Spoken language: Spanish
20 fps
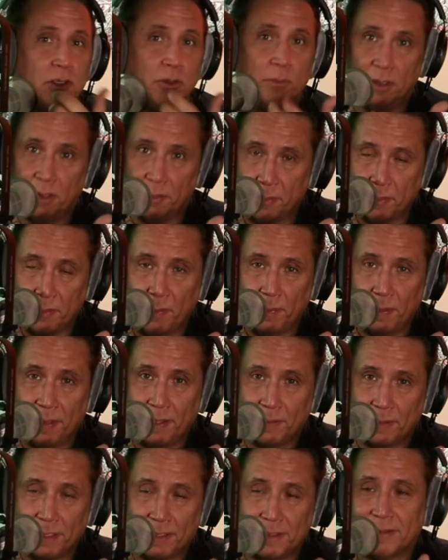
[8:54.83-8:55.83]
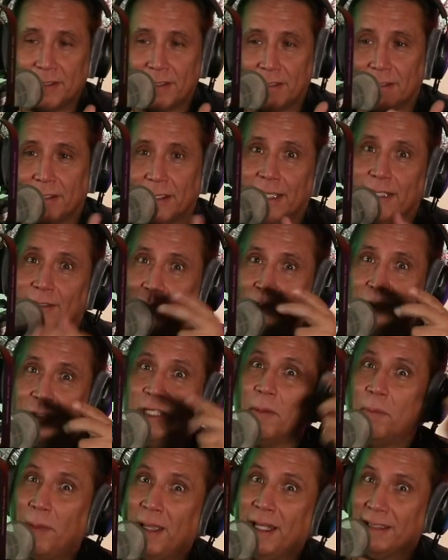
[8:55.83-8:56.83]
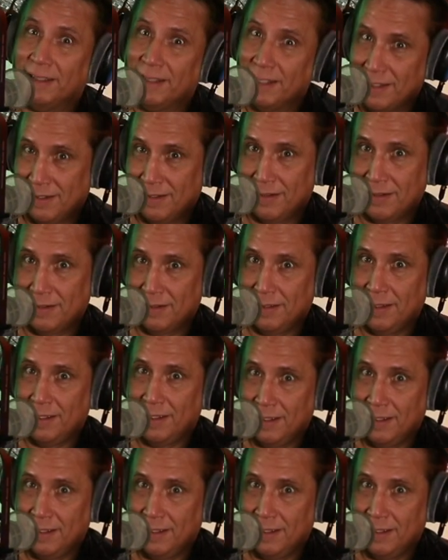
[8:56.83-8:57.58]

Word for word: como la misma palabra dice, esos dependes,